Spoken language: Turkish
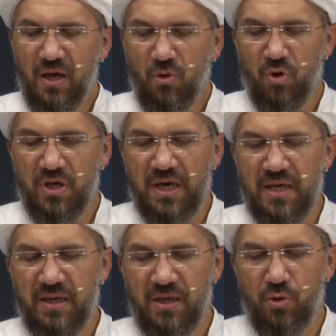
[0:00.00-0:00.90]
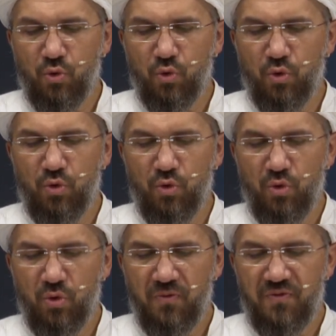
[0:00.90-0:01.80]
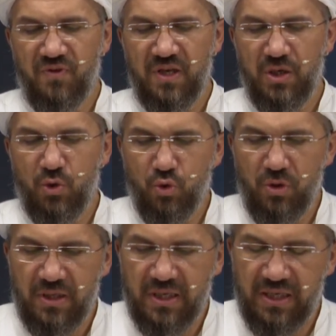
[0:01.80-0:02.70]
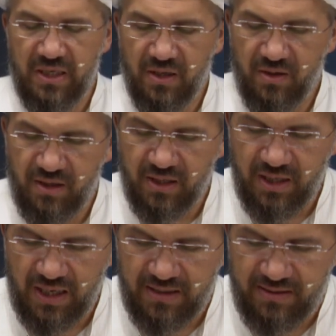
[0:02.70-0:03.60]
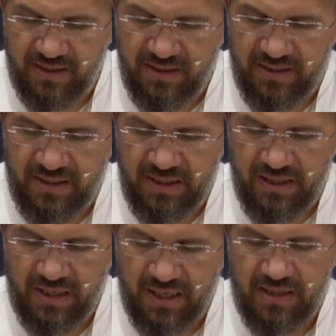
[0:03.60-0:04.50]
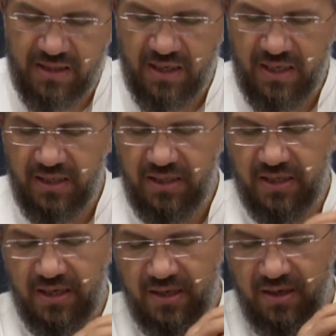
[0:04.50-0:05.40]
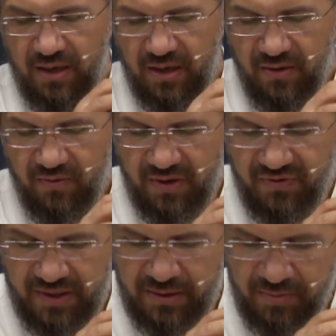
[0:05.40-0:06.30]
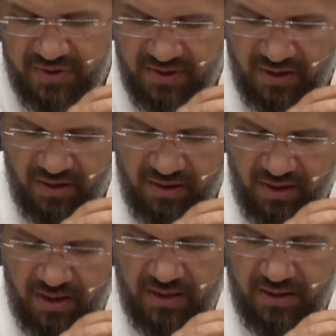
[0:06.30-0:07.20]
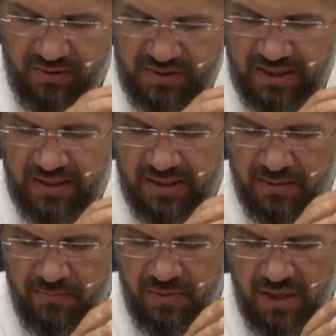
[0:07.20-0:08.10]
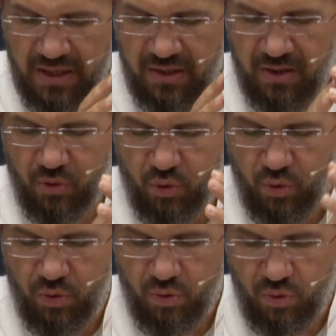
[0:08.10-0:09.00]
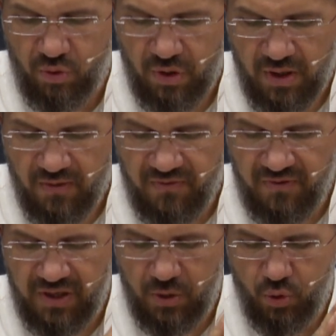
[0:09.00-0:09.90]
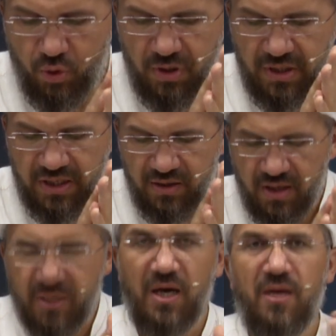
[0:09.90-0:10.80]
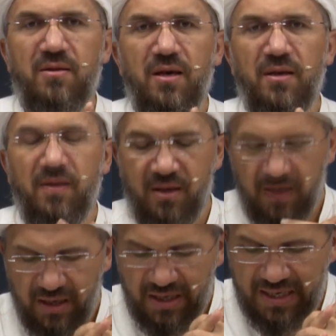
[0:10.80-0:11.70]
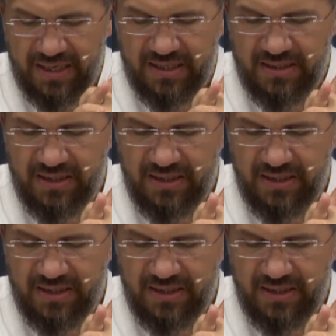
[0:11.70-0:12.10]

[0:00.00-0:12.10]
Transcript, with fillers: وكان يقول في كل ركعتين التحية فأفندimiz sallallahu aleyhi ve sellem يقول في كل ركعتين her